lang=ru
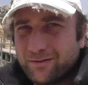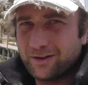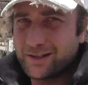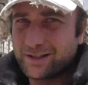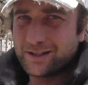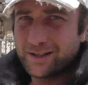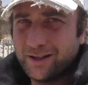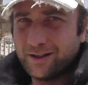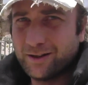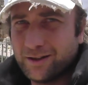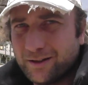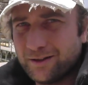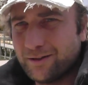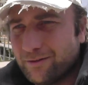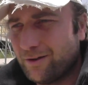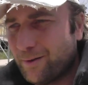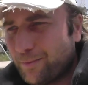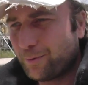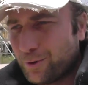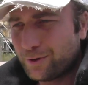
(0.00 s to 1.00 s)
в раздел
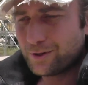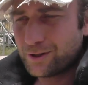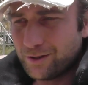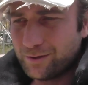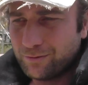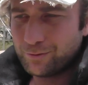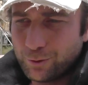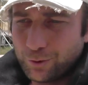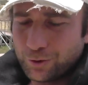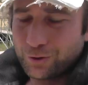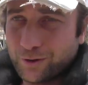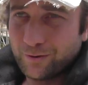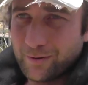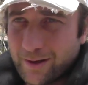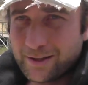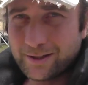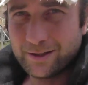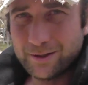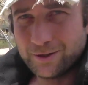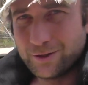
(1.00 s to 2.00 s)
«Вопросы» и все, что
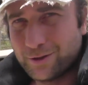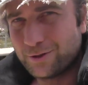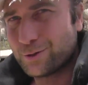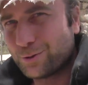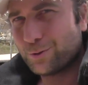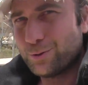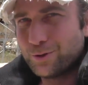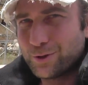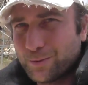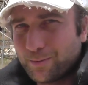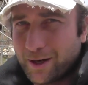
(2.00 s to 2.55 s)
вас интересует,